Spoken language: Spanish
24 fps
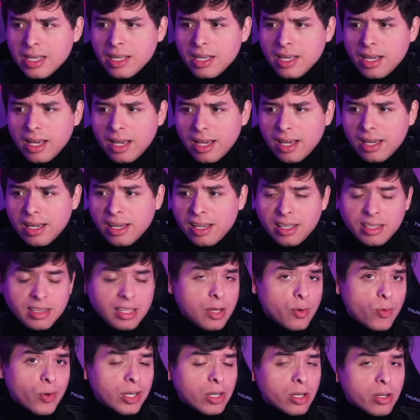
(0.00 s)
Eh,
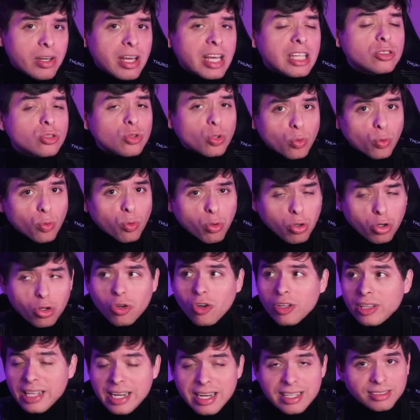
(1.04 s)
y bueno, esto ocurrió
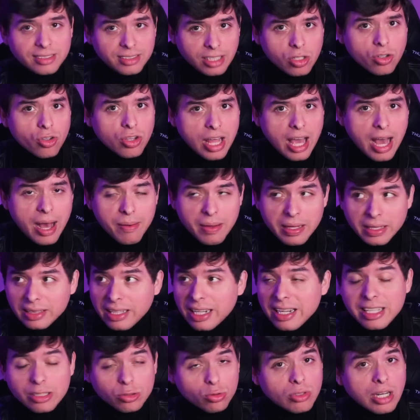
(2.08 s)
en el estreno de Avatar
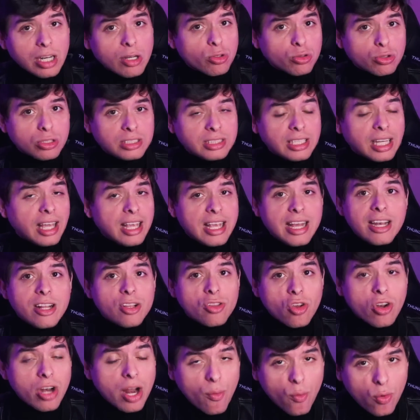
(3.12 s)
y es una noticia que ya le
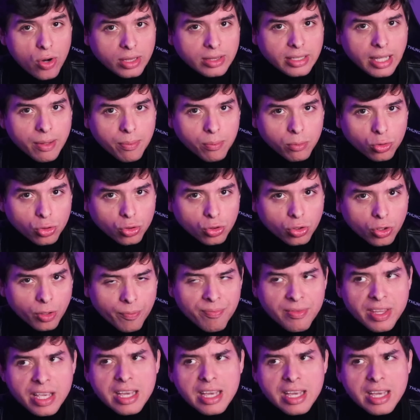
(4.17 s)
dio la vuelta al mundo.